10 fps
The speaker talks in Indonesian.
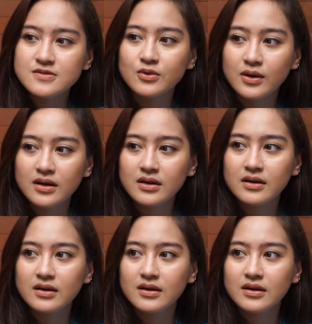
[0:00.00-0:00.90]
semua
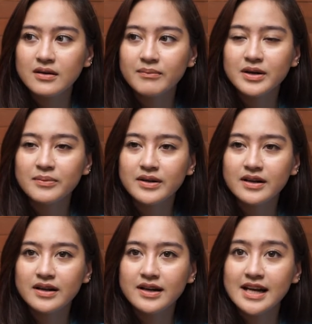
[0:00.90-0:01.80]

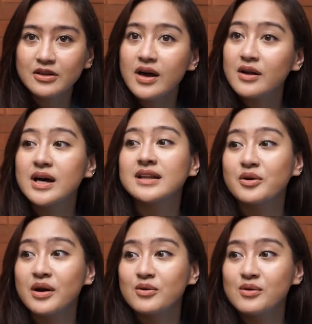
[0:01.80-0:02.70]
bener-bener dan itu hari ulang
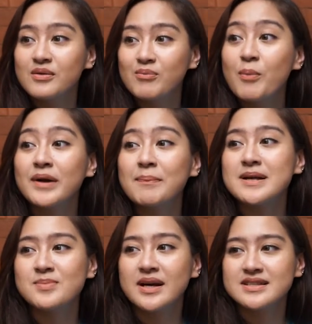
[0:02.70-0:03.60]
tahun aku momennya
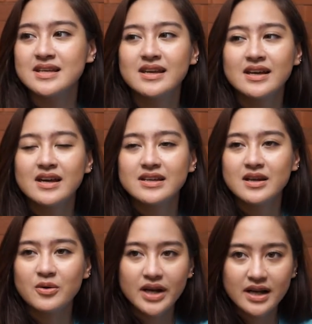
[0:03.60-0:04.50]
pas banget sih
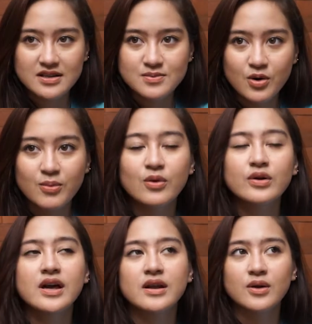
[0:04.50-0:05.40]
jadi aku naik atas
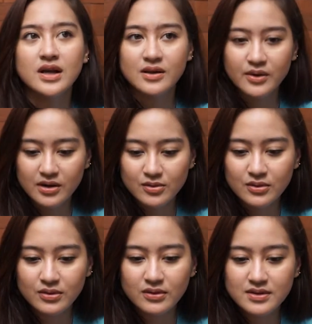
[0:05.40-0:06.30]
Bromo di hari ulang tahun
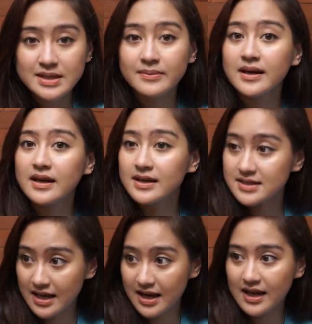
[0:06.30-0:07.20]
aku sama yang
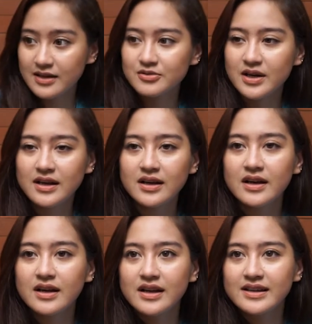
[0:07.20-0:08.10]
sekarang juga
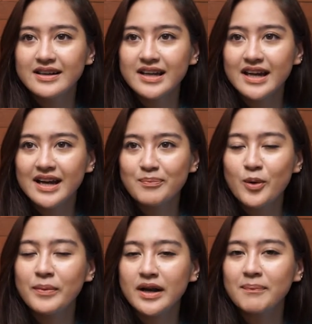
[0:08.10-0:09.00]
jadi kayak
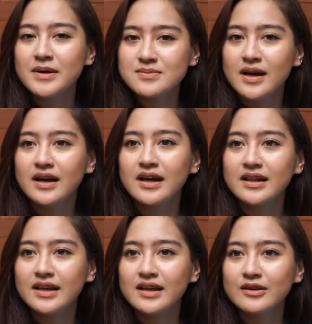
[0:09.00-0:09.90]
momennya pas
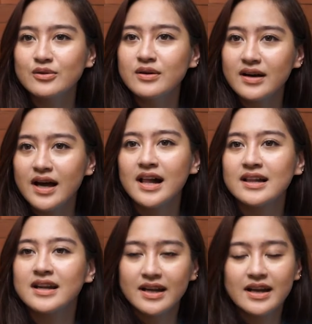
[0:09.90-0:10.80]
banget itu
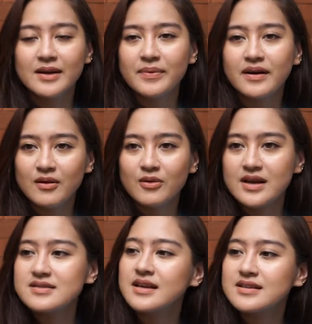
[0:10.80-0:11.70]
hal terindah yang pernah aku
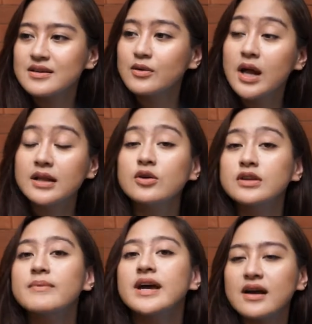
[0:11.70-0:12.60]
rasain sih ulang
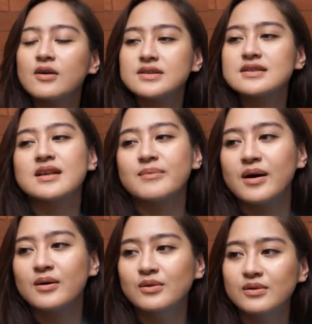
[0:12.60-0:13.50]
tahun terbaik aku sih
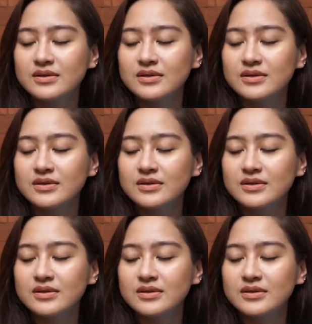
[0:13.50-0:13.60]
selama aku